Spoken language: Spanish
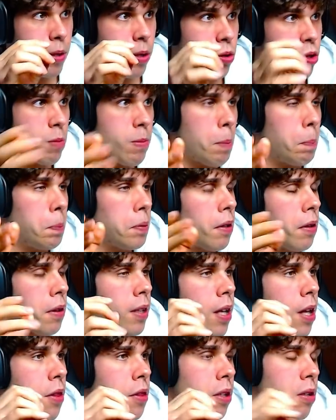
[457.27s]
pero sí me
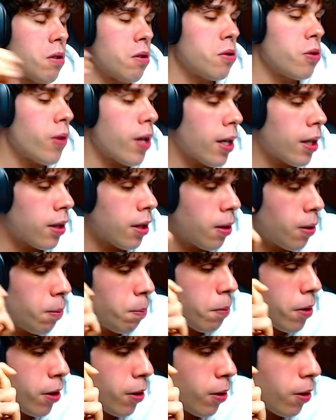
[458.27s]
apetecía decir, coño, ya que tengo
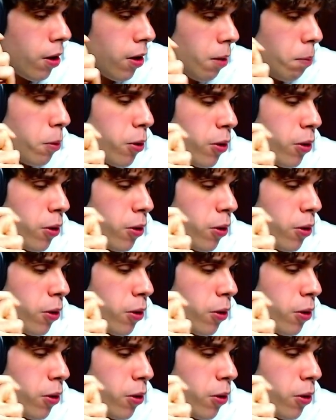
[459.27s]
un vídeo de 10